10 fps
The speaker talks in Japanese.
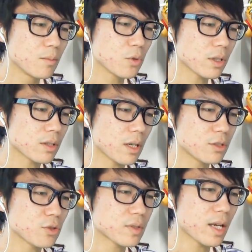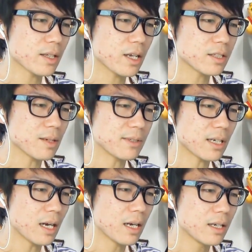なもう10ターンで切りつけま
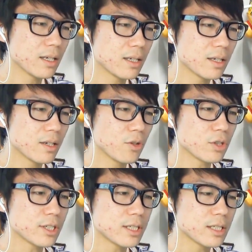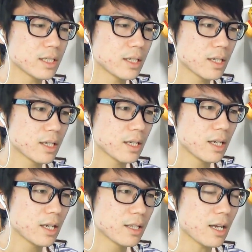すからよし
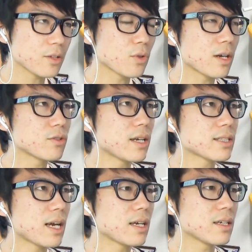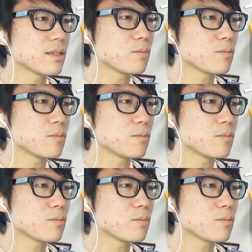であとどんぐらい3